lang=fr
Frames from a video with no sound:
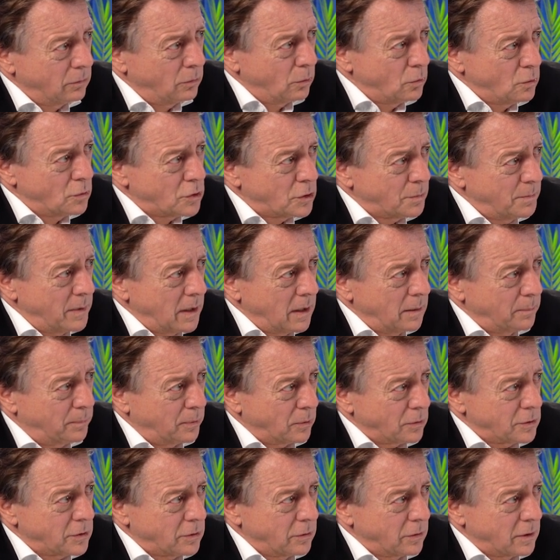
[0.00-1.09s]
12 000
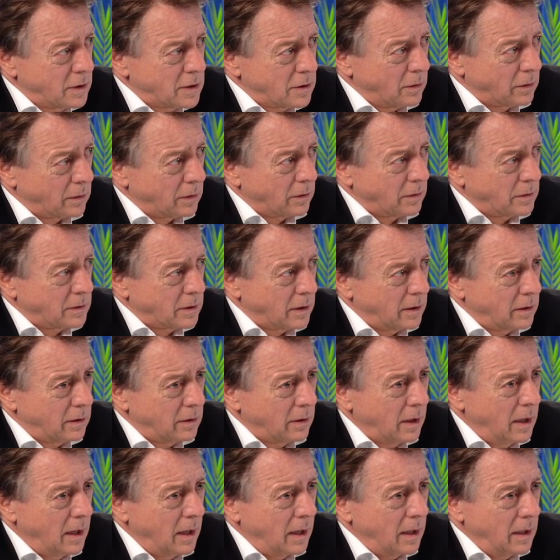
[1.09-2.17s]
pour ceux qui sont de
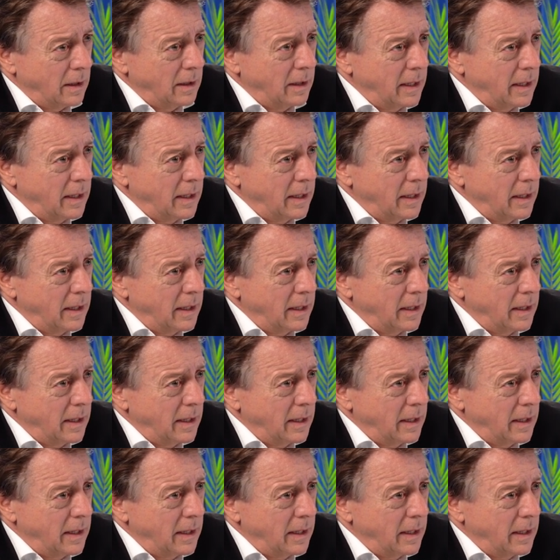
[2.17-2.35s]
ça, mm.